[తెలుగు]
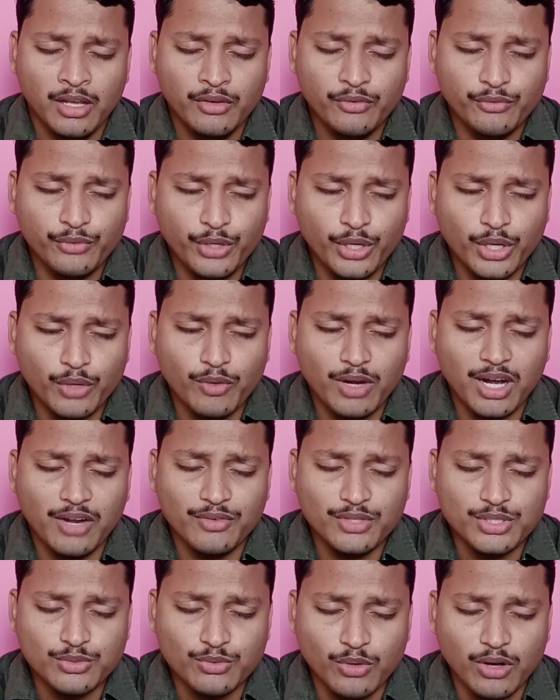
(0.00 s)
వినటం వలన
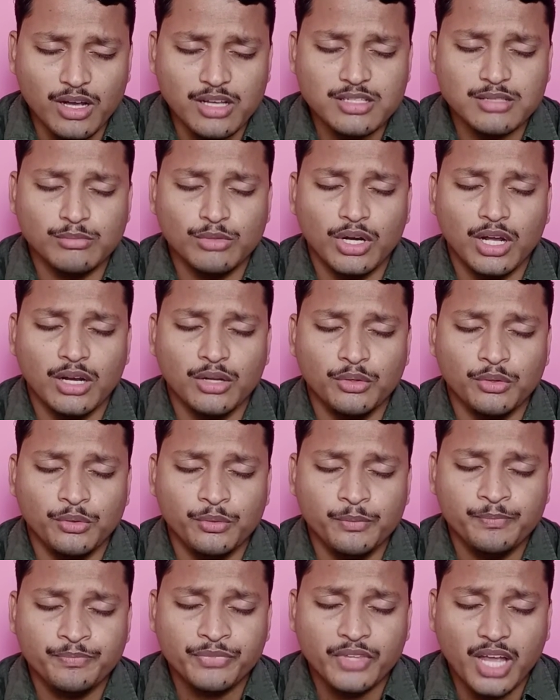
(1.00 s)
విశ్వాసము కలుగును
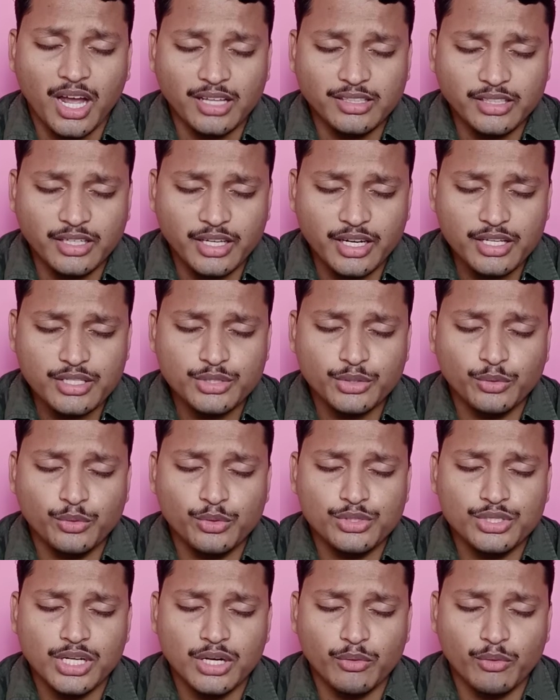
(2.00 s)
అది క్రీస్తు
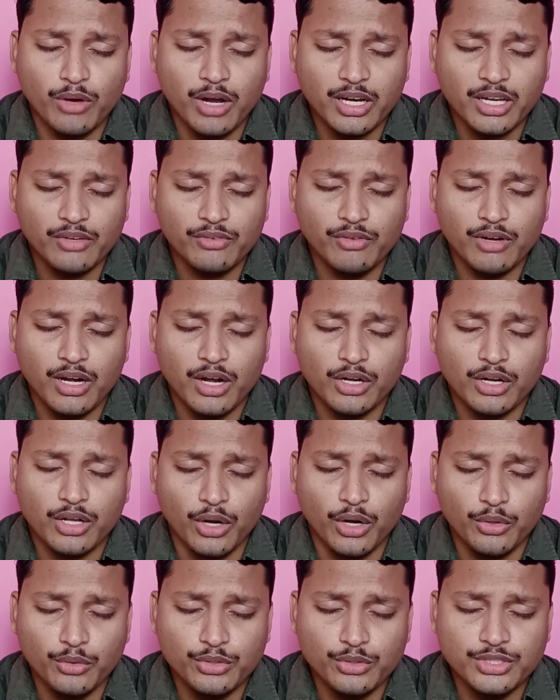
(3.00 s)
కూర్చున్న వాక్యం వలన
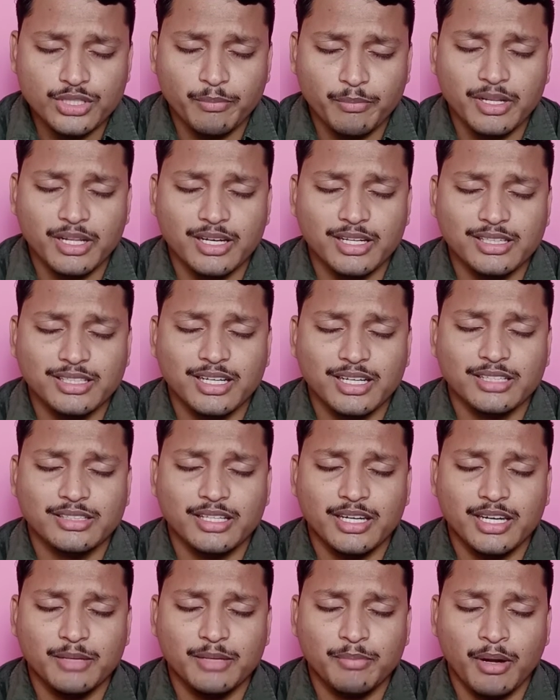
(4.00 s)
కలుగును చెప్పిన రీతిగా
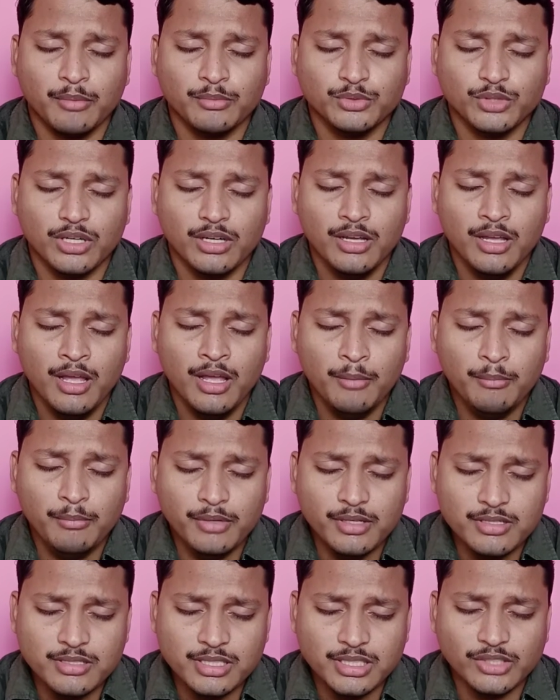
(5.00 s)
తండ్రి ప్రభువ మీ
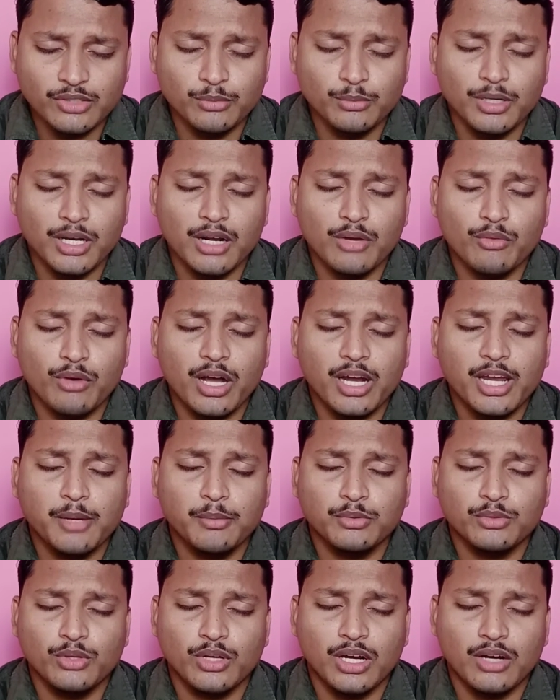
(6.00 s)
జీవము గల వాక్యము
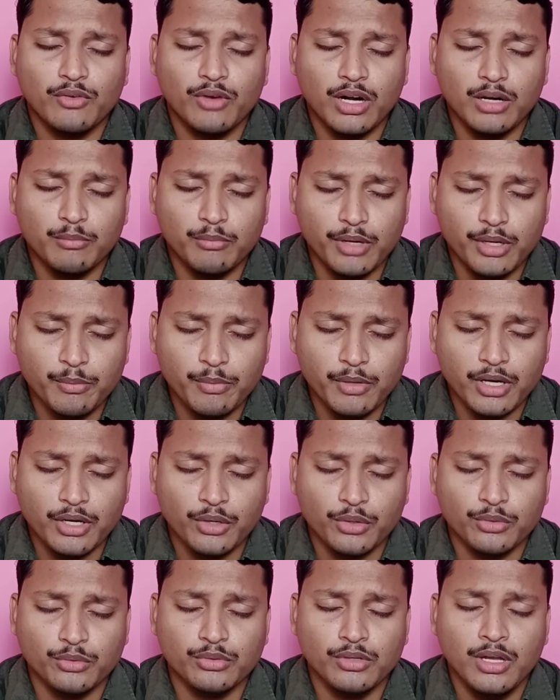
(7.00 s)
ద్వారా ద్వారా వాళ్ళు
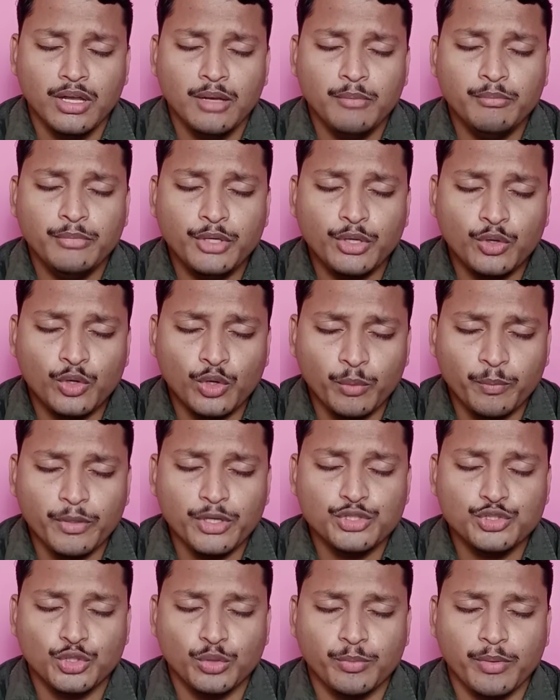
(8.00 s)
బరిబరటకు మీ కృపను
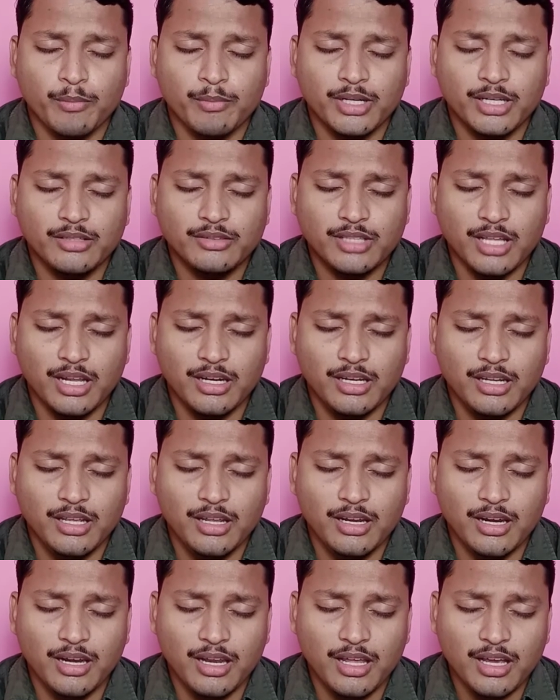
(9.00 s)
చూపమని తండ్రి
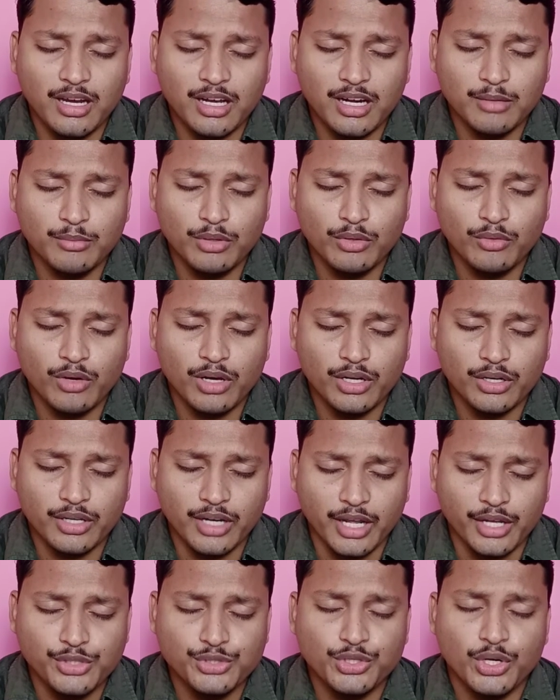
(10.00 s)
లేఖనములు వారు
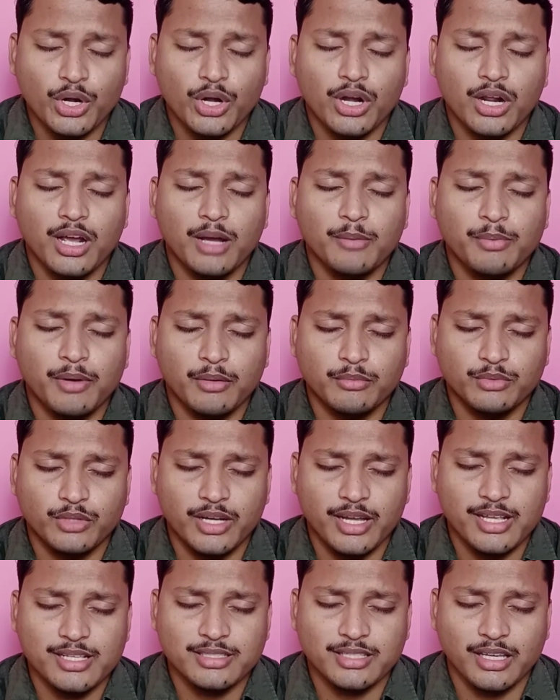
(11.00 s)
గ్రహించినట్లుగా ప్రభు
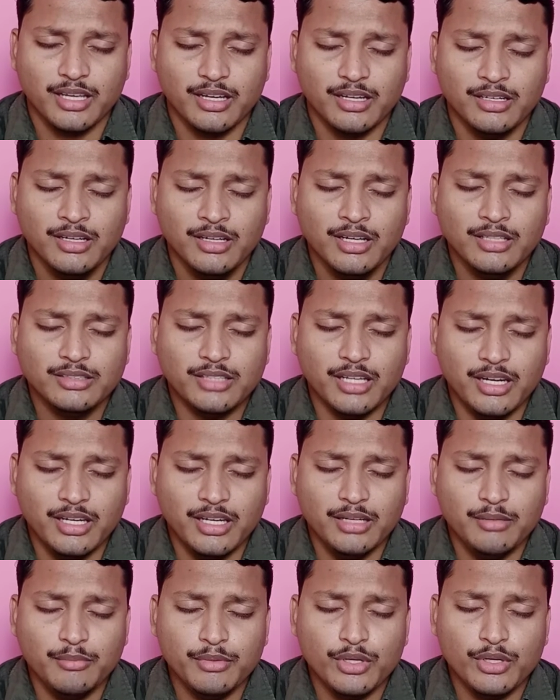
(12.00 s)
ఏసయ్య తండ్రి
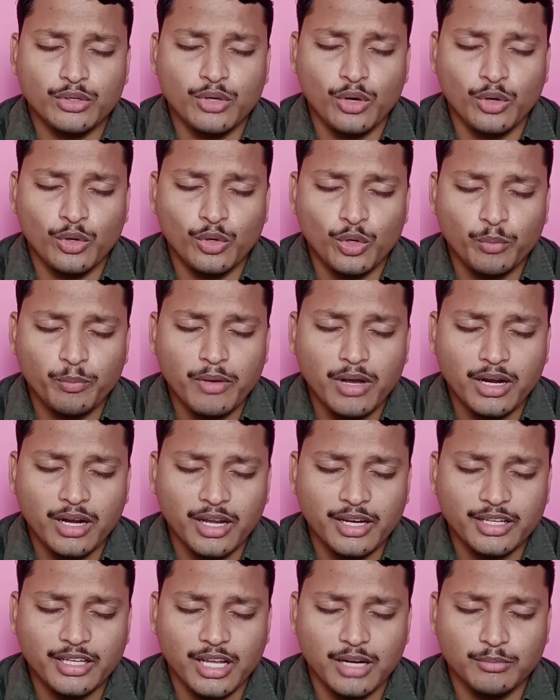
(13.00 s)
మీ యొక్క కృప
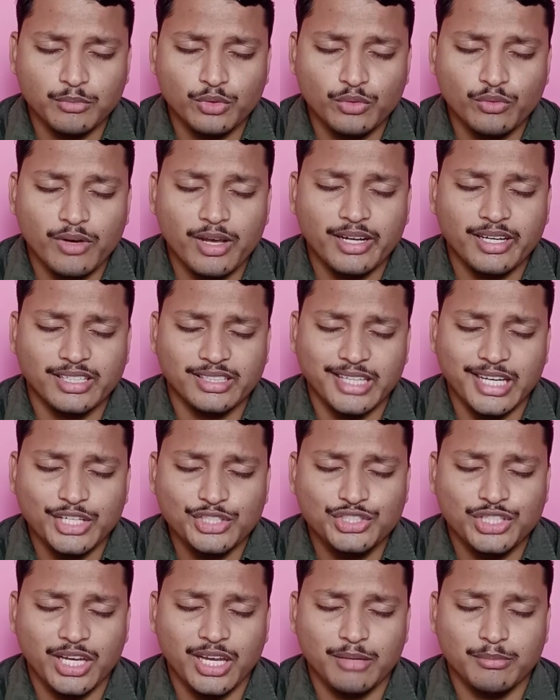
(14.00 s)
కనికరము వారికి
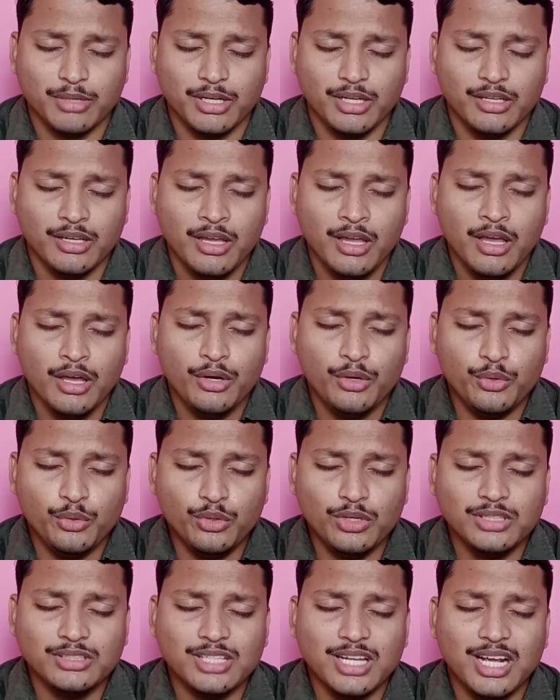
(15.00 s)
దయచేయమని
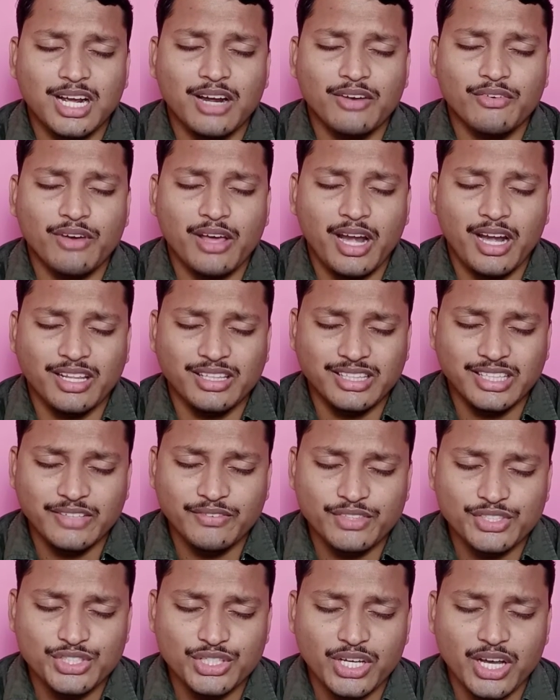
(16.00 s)
నూరింతలుగా వారిని
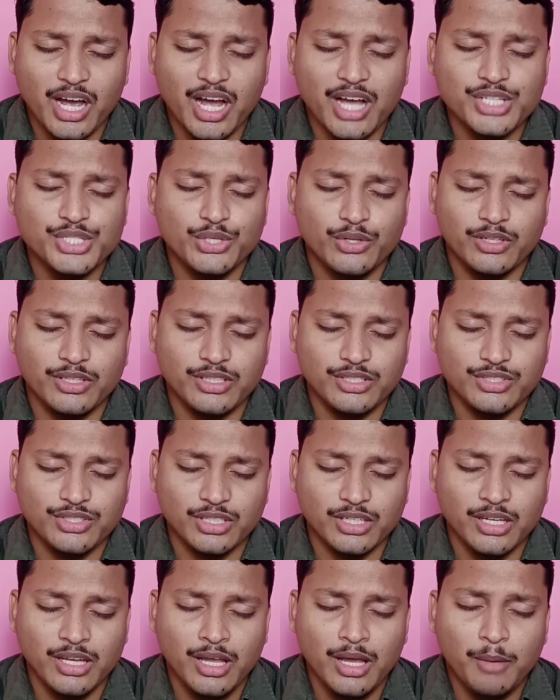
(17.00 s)
దీవించి ఆశీర్వదించి
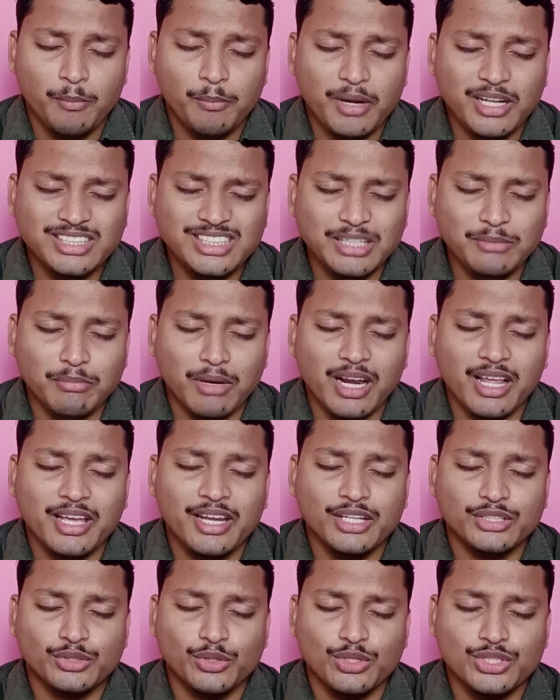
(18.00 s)
ప్రతి
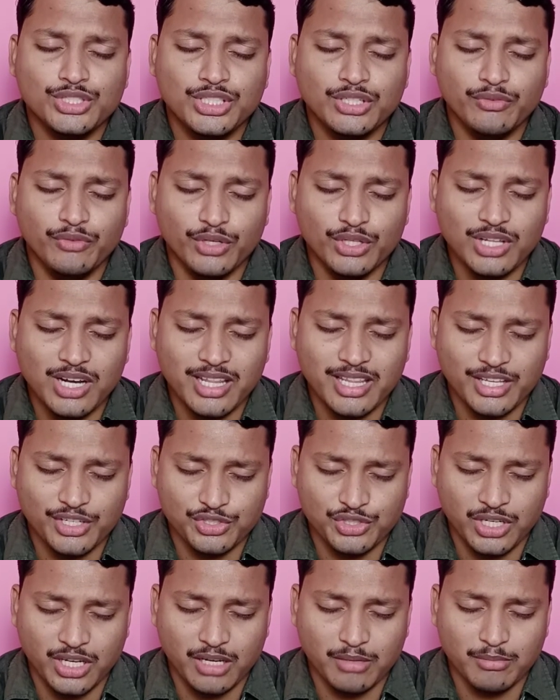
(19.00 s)
బలహీనత నుంచి విడుదల
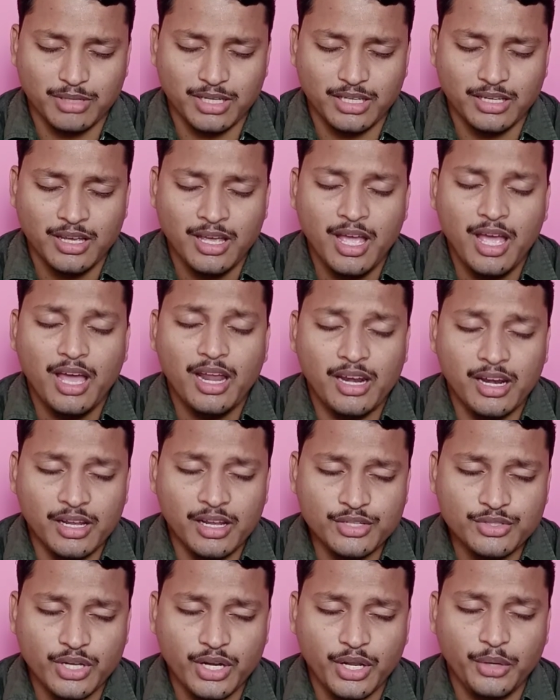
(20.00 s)
దయచేయమని
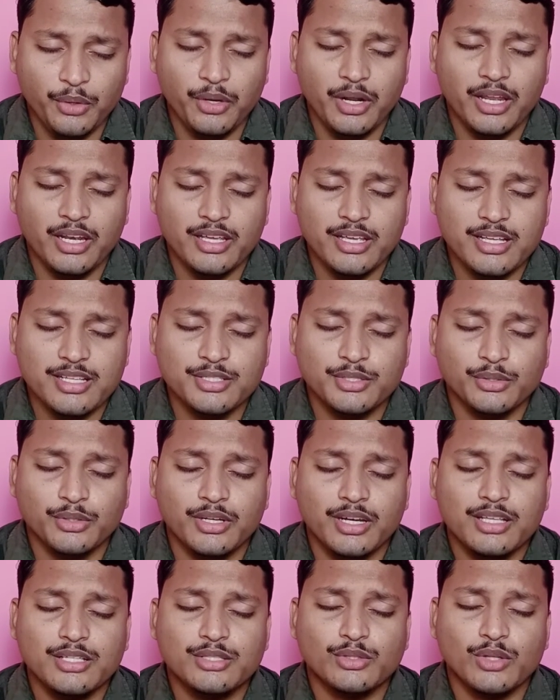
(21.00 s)
నజరేయుడైన యేసు
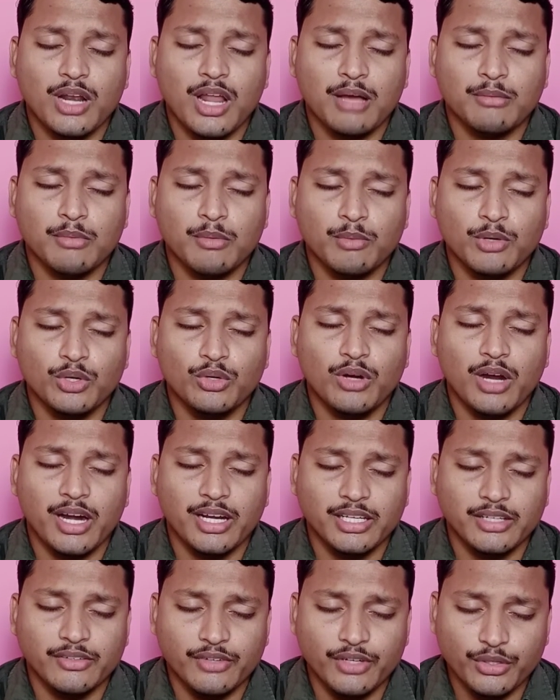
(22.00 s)
క్రీస్తు నామములో
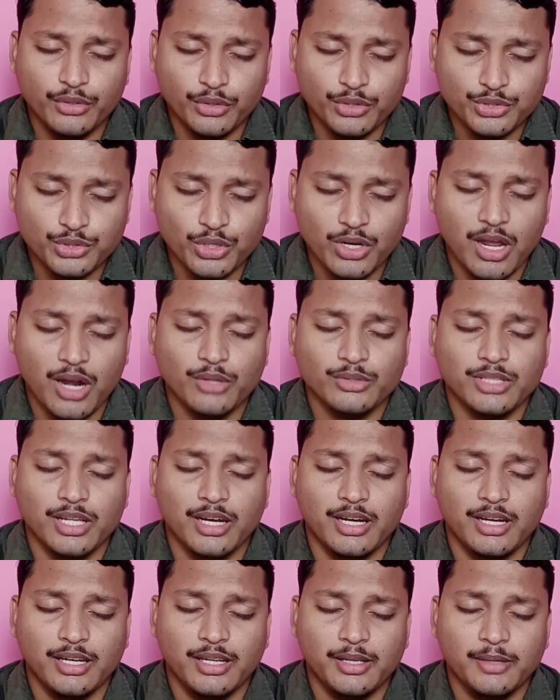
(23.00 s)
అడిగి చున్నాను
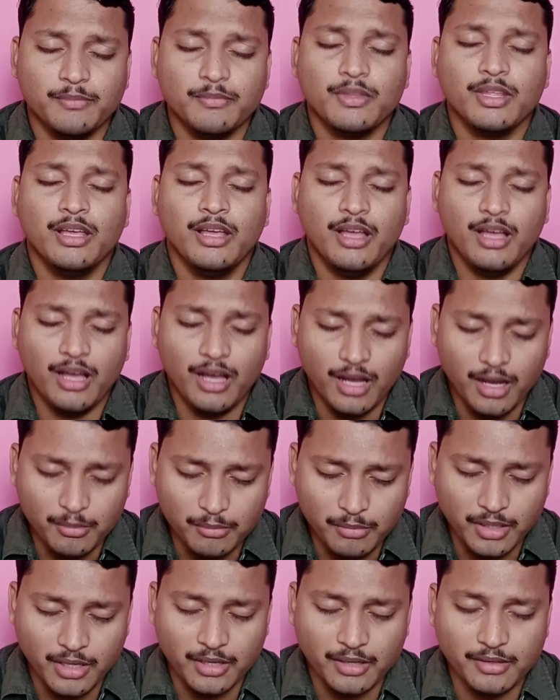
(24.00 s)
తండ్రి
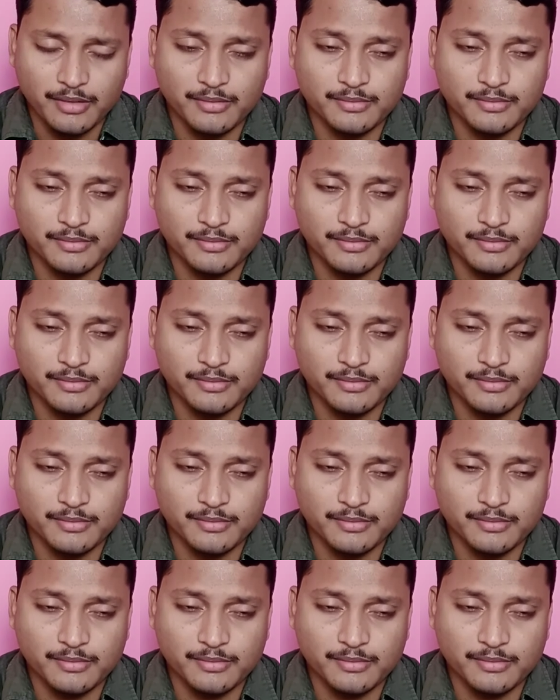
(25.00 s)
ఆమెన్